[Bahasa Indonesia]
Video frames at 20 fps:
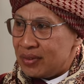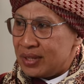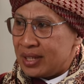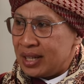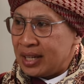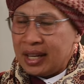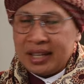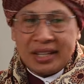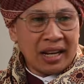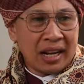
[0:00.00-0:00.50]

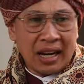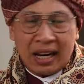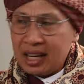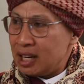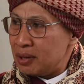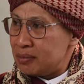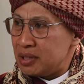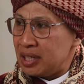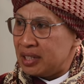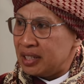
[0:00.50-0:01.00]
Sehingga yang
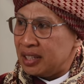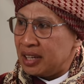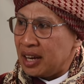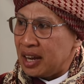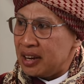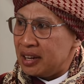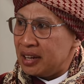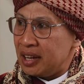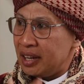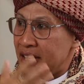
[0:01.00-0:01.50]
halal menjadi
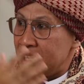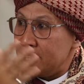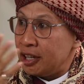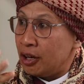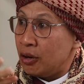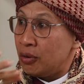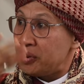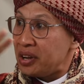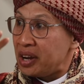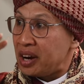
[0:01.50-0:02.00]
tidak indah, yang
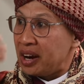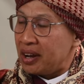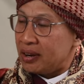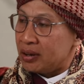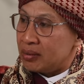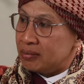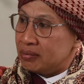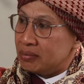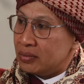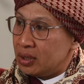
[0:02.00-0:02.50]
dirindu yang
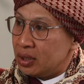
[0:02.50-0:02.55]
haram.